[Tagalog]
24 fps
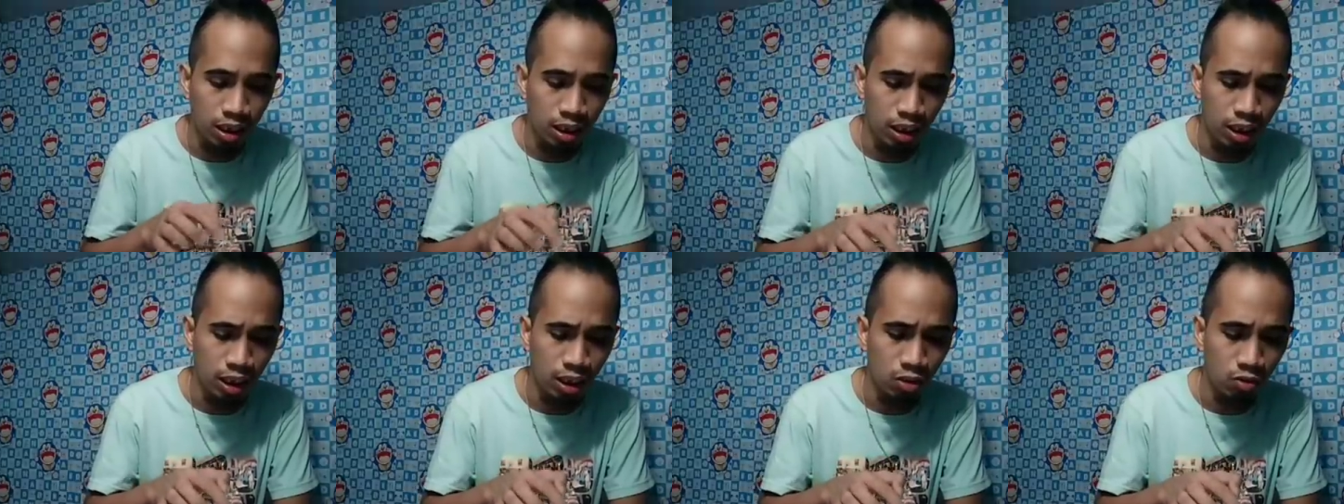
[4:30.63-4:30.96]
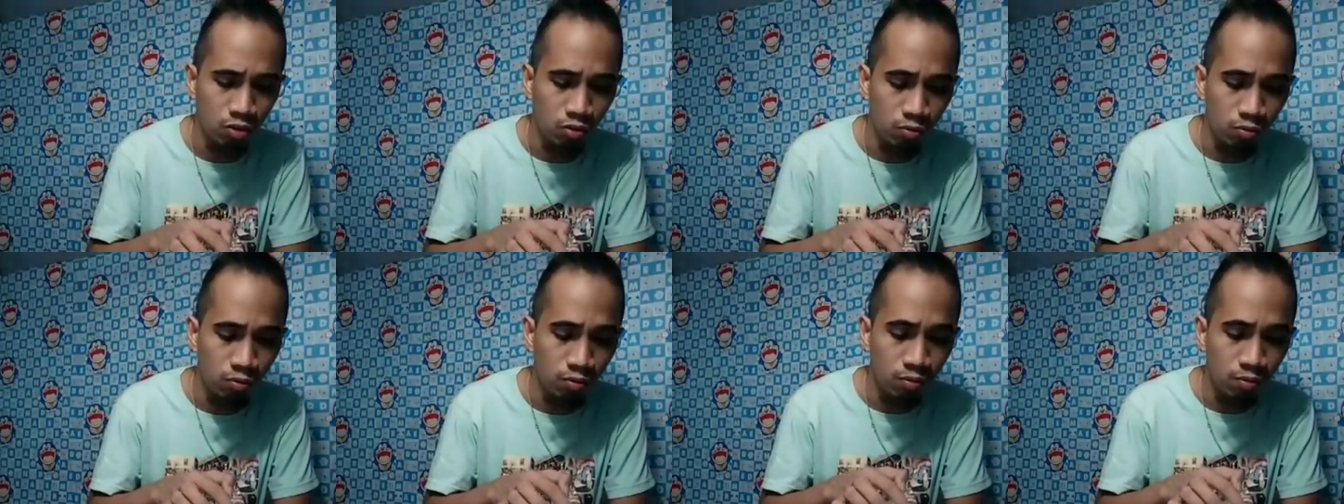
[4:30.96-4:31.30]
and
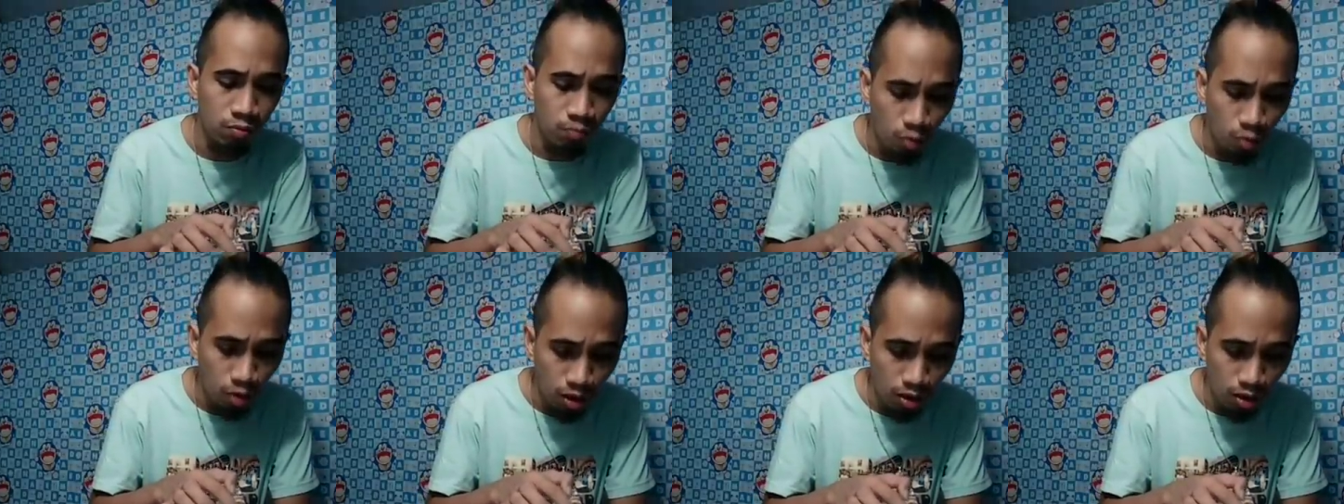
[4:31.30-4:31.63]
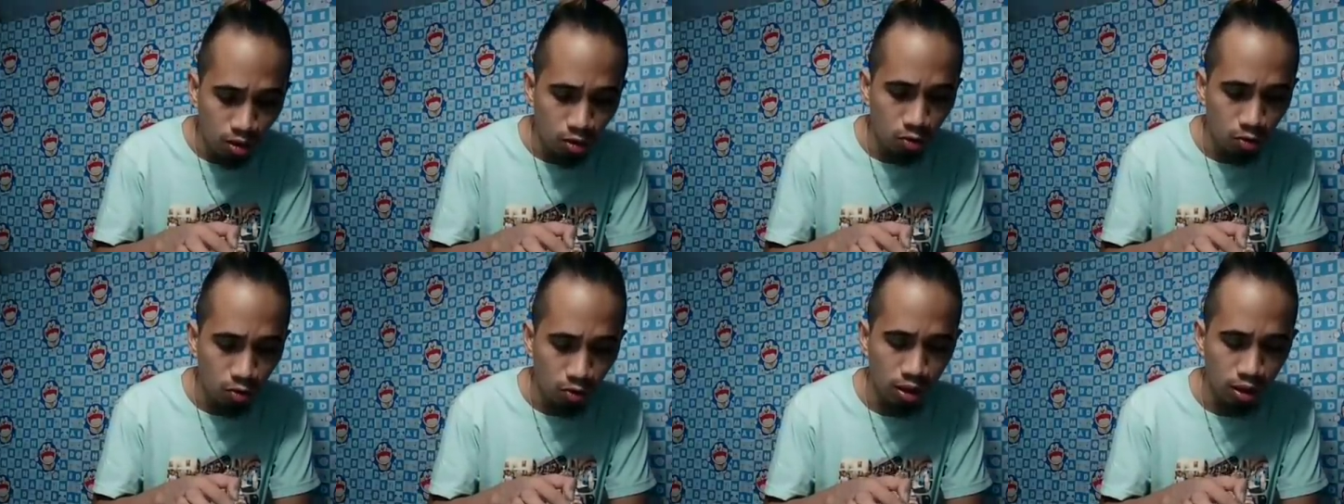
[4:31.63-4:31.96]

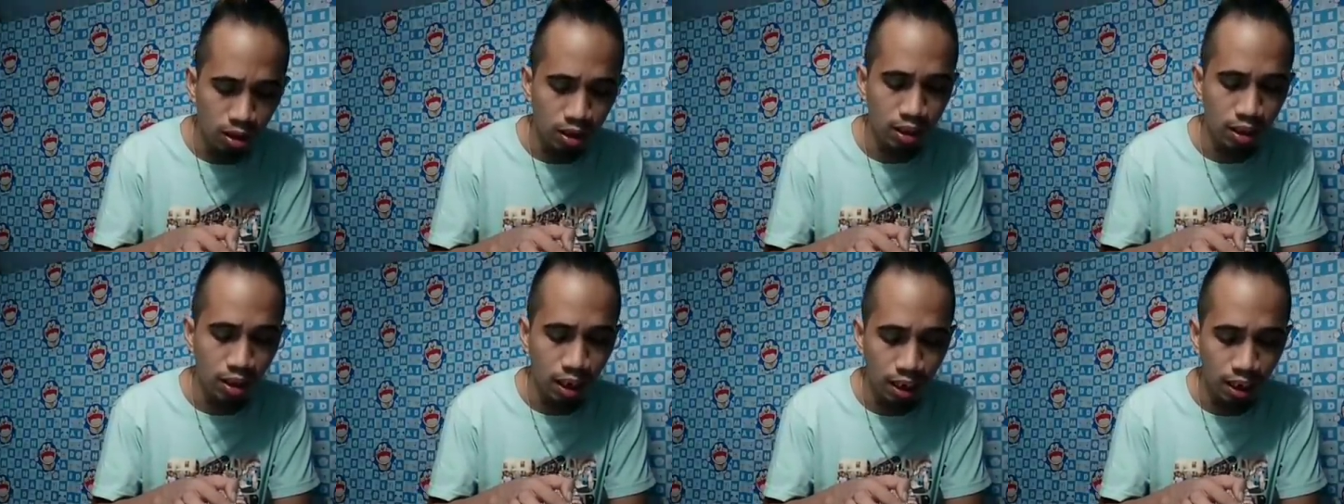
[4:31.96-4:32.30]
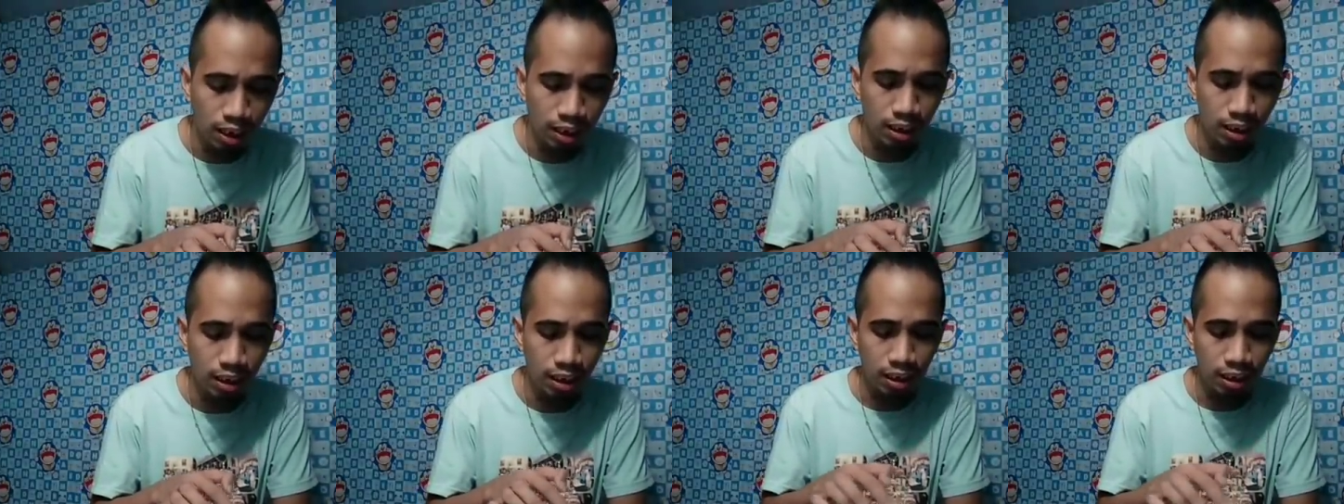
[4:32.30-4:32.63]

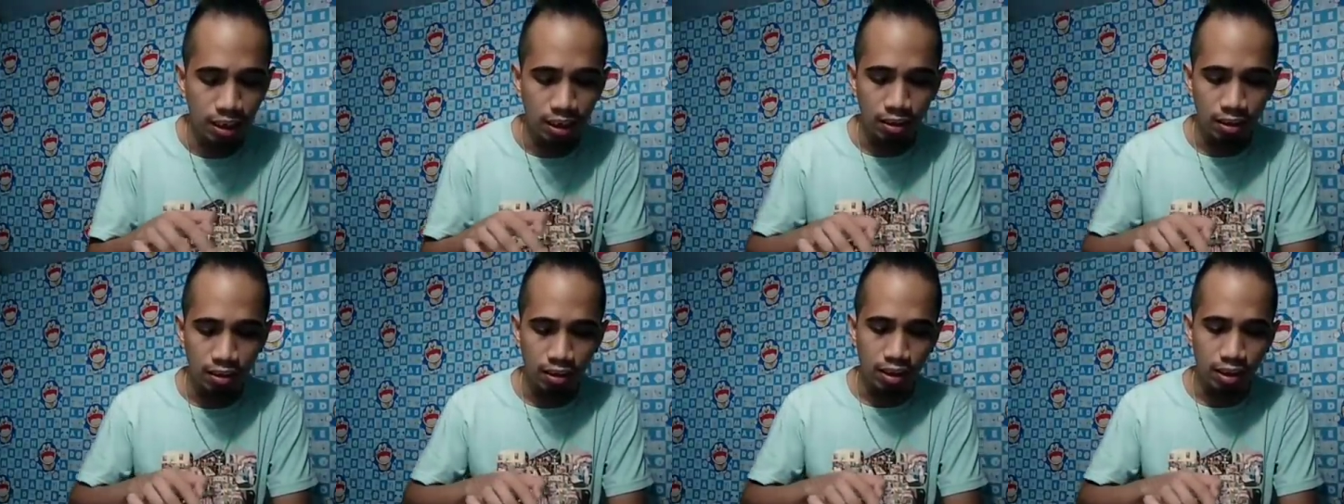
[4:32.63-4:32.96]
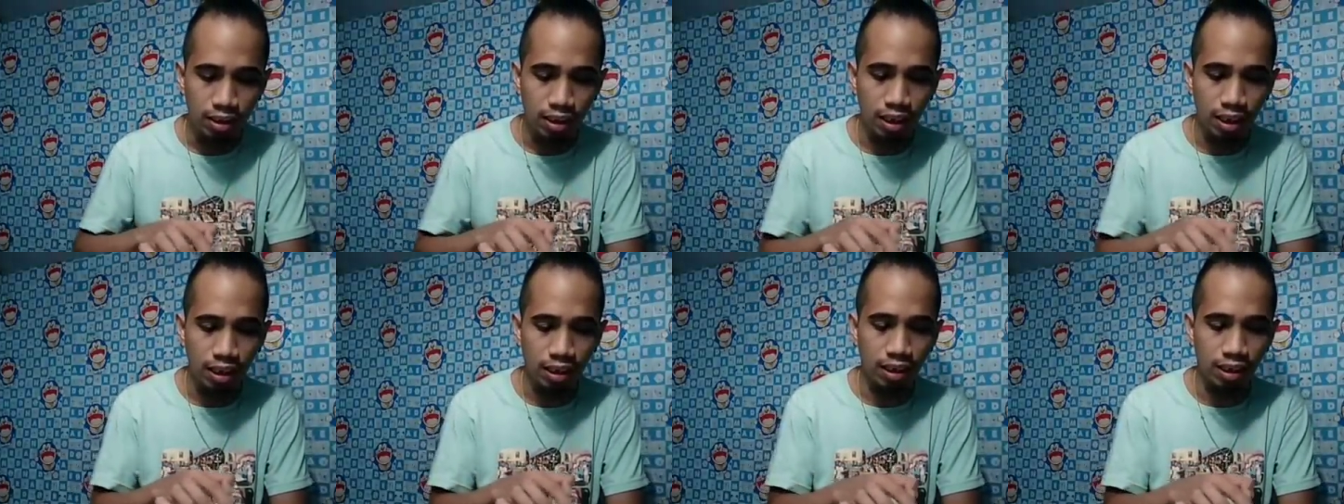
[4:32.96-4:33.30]
0.29
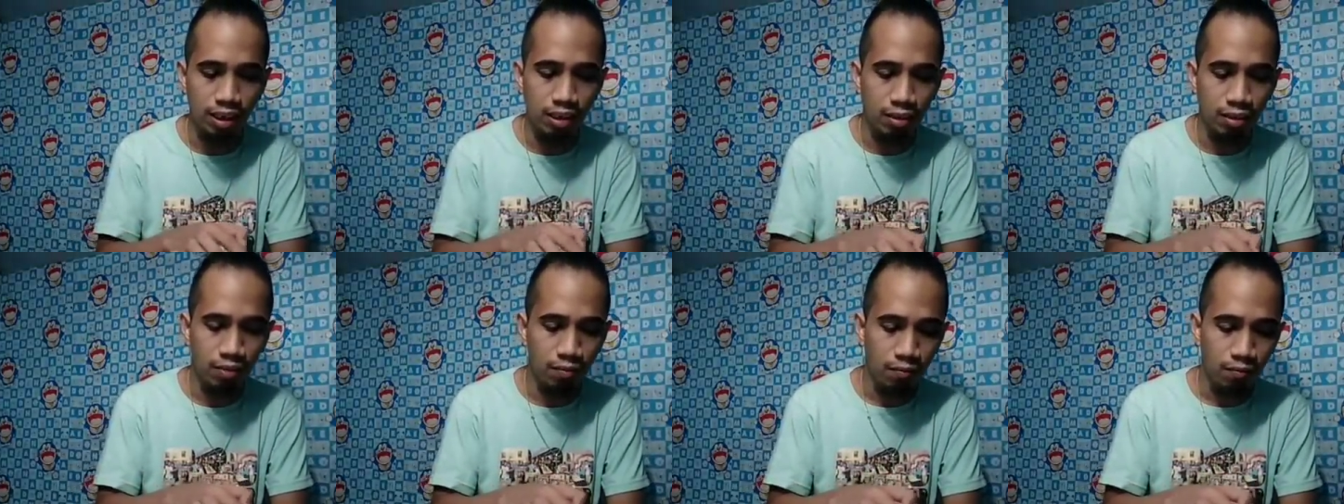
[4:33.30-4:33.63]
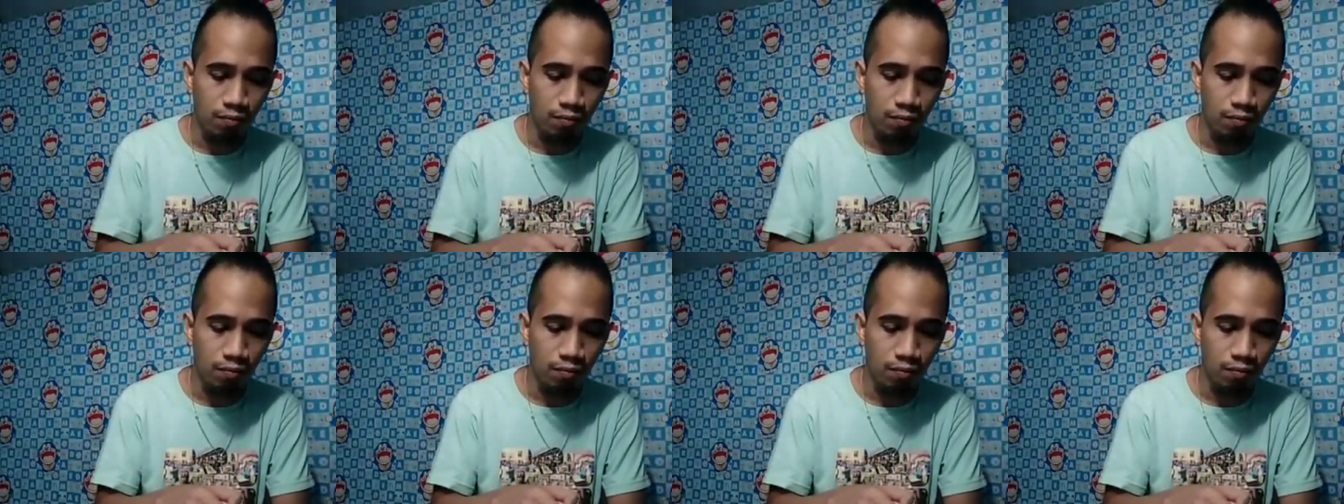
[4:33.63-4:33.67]
sense.